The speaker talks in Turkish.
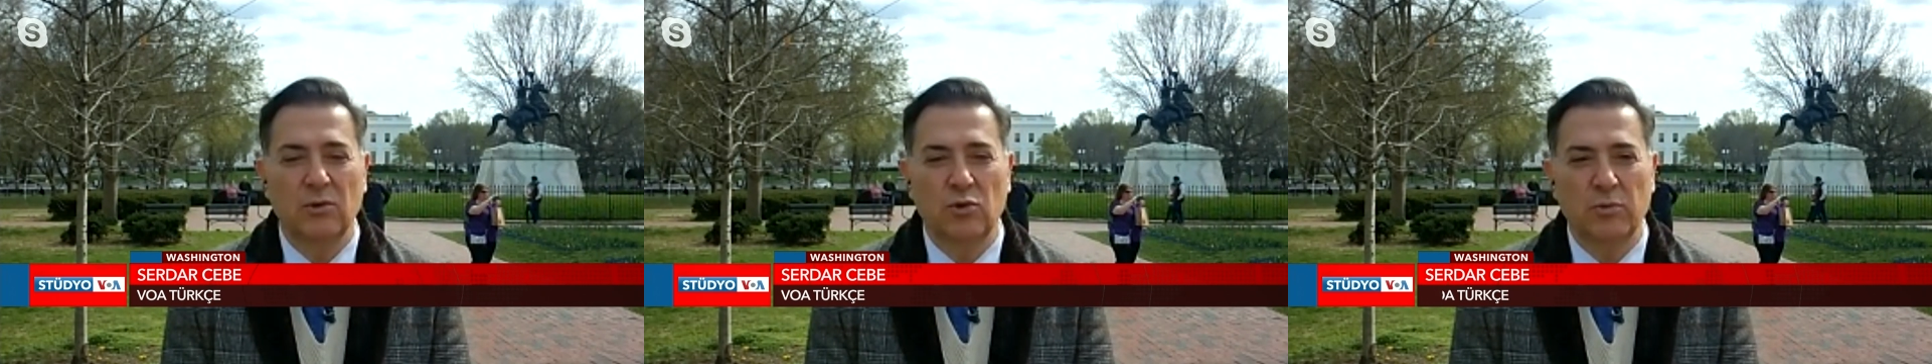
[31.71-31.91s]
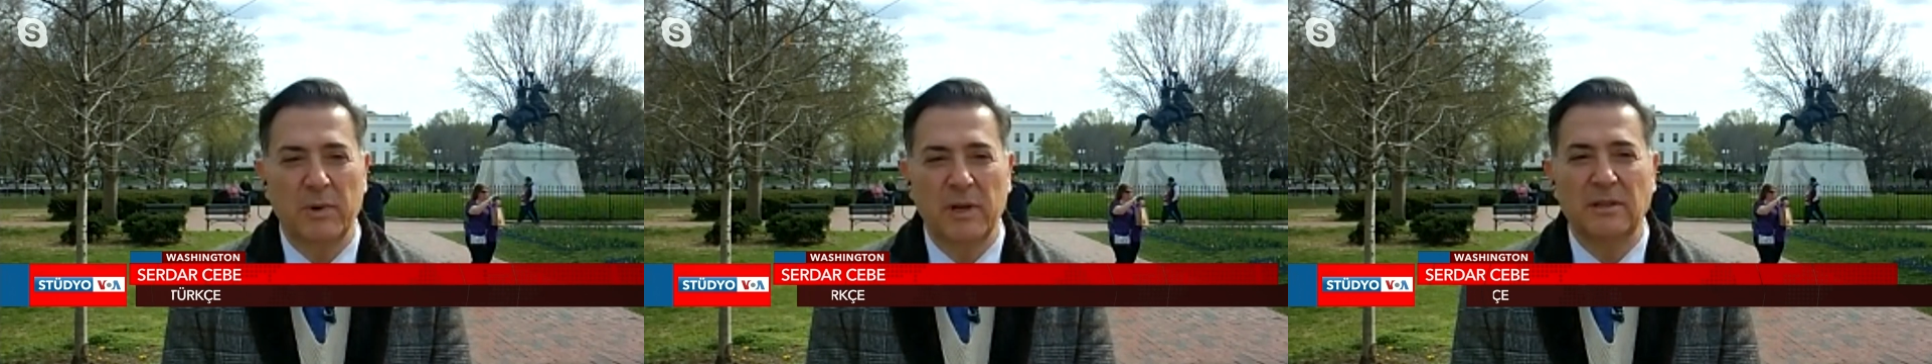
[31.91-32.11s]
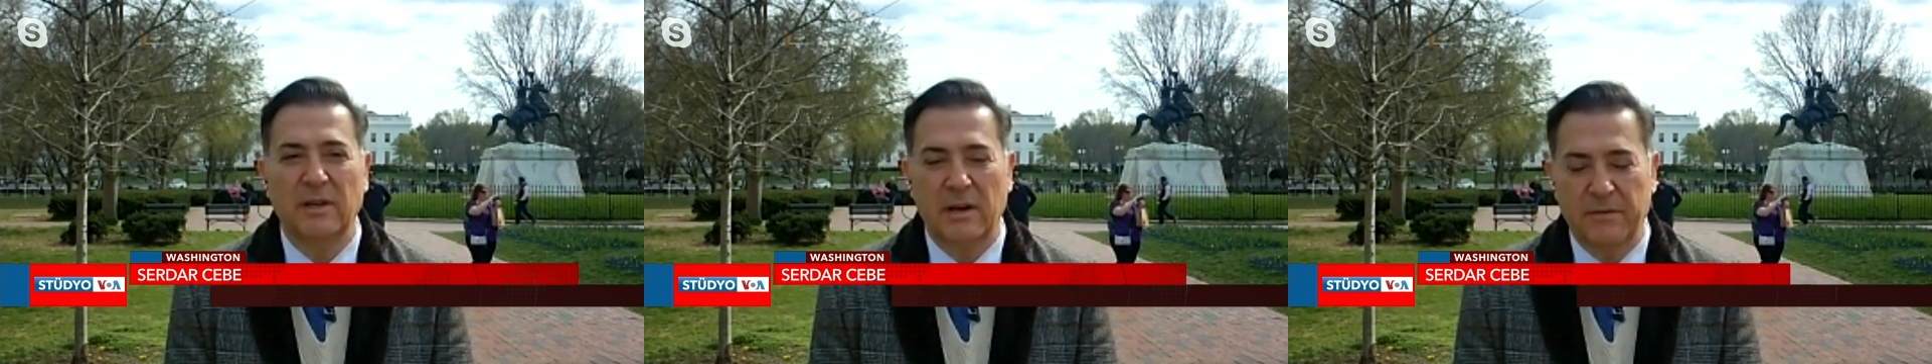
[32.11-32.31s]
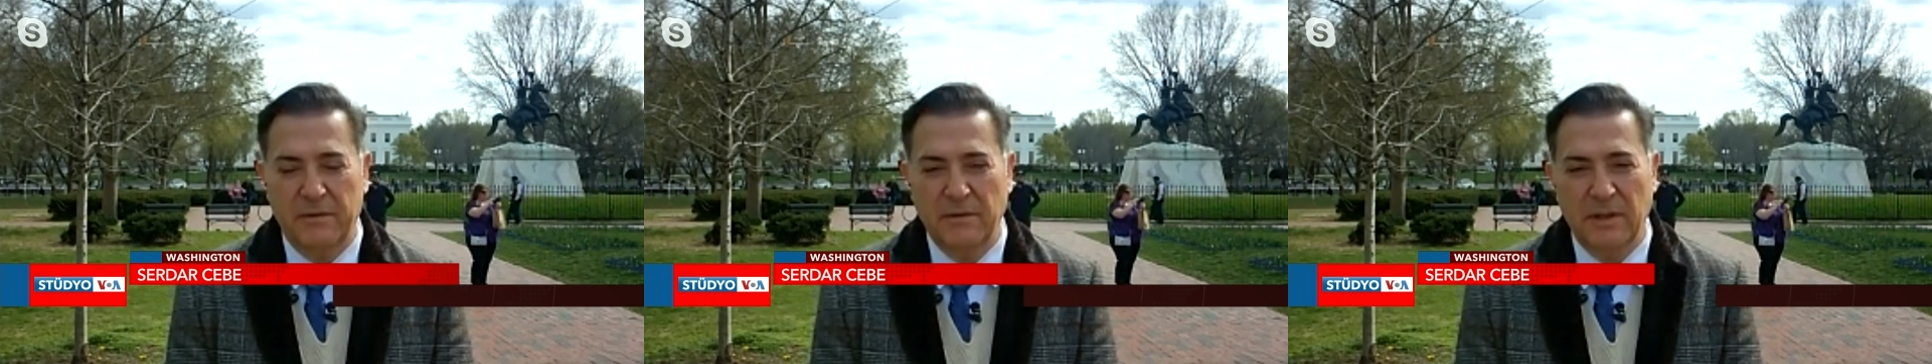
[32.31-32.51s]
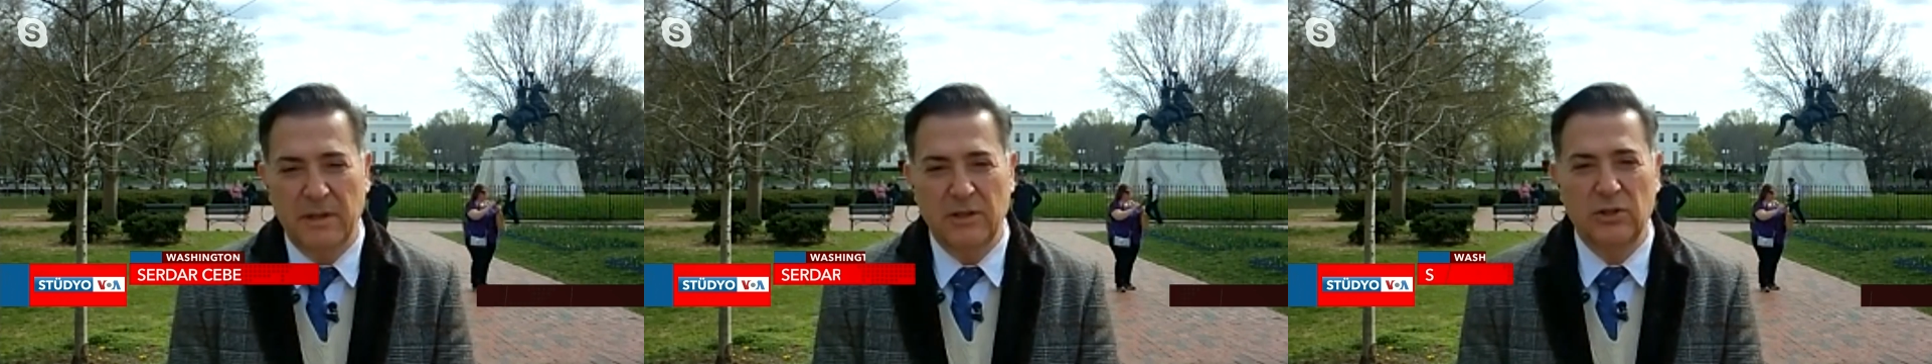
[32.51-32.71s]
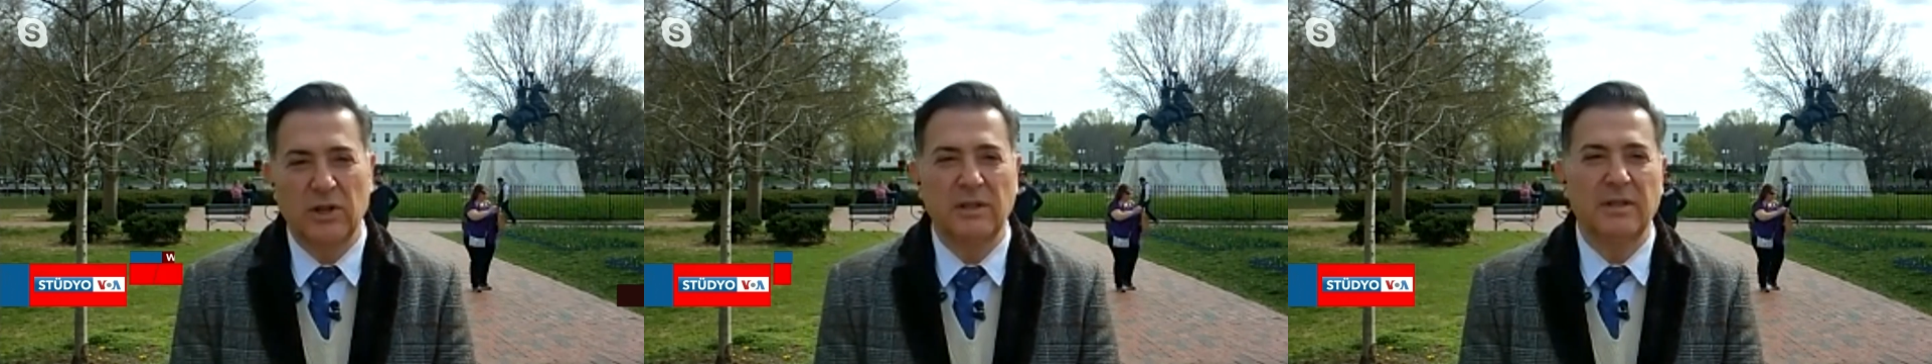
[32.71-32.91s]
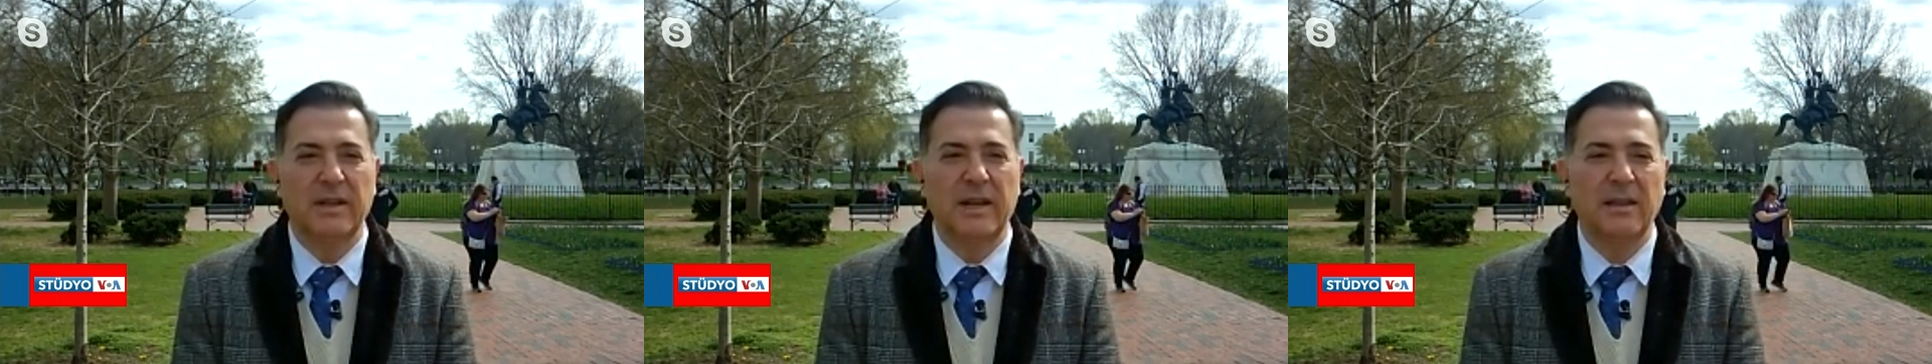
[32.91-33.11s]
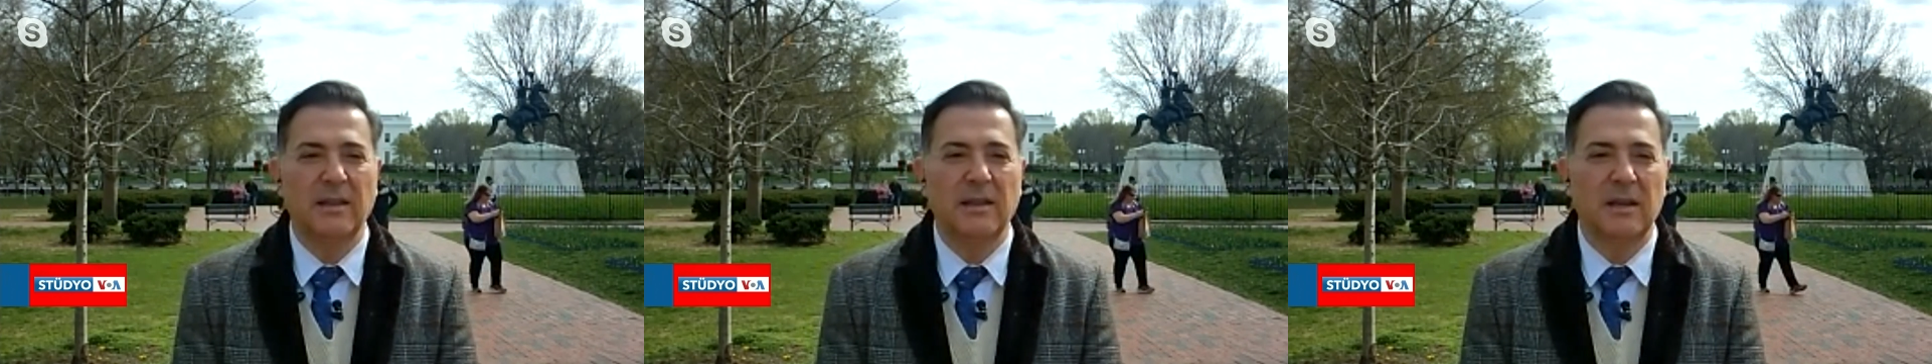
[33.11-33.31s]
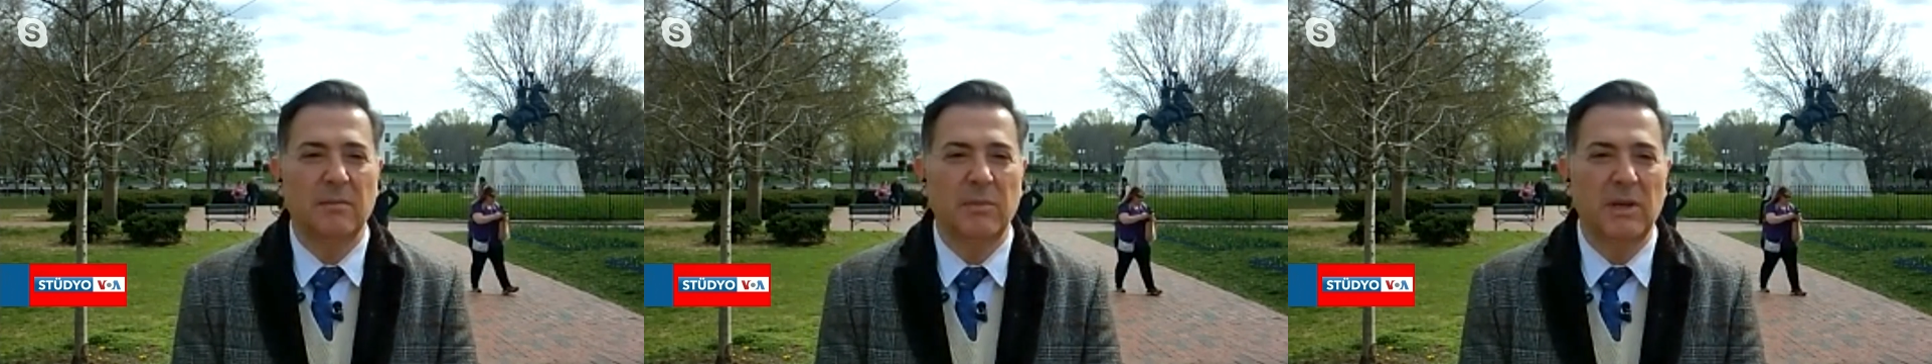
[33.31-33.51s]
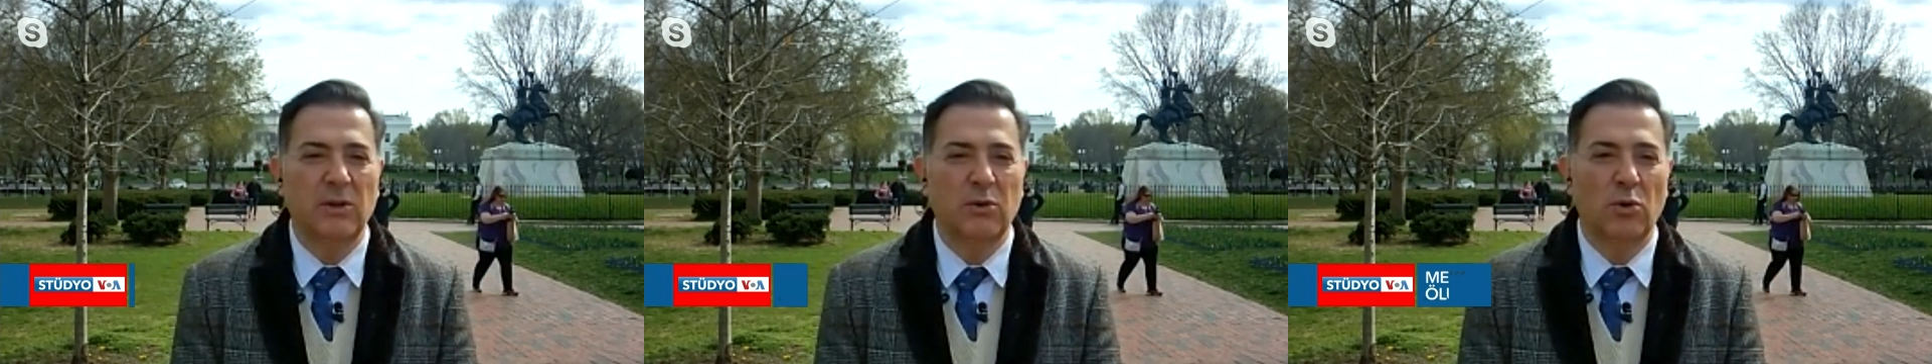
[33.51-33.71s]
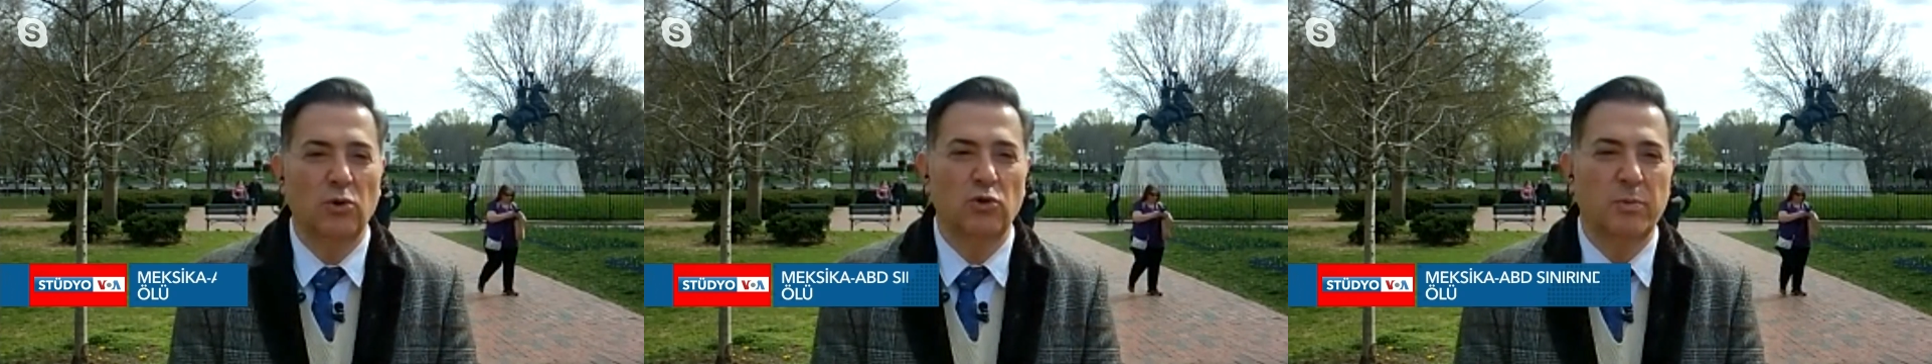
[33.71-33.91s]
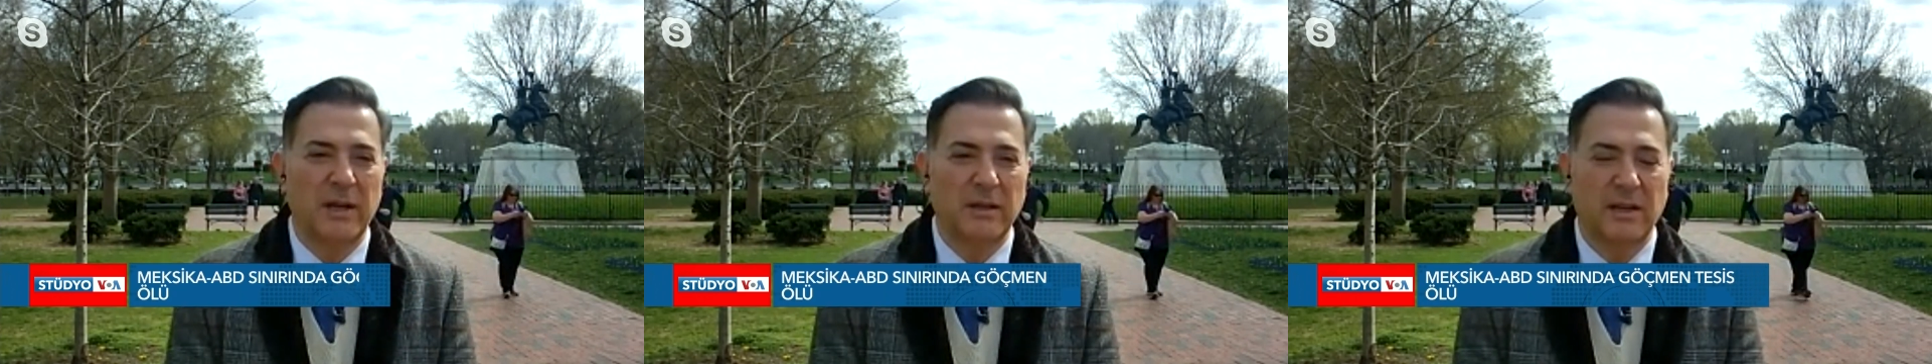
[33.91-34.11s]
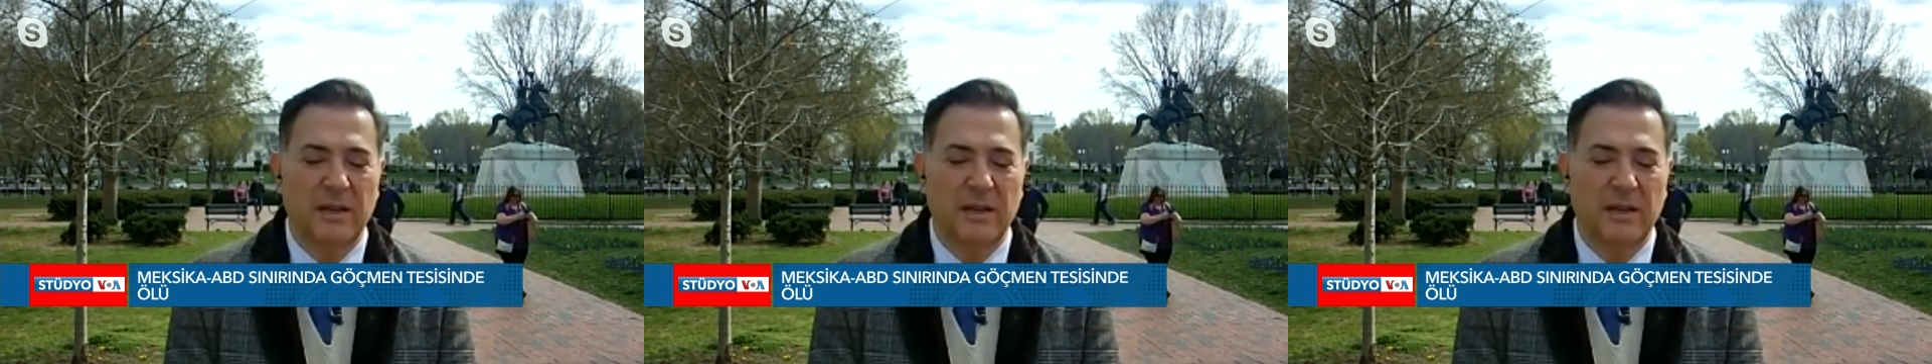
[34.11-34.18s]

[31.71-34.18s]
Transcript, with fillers: hükümet tarafından işletilen e, bir göçmen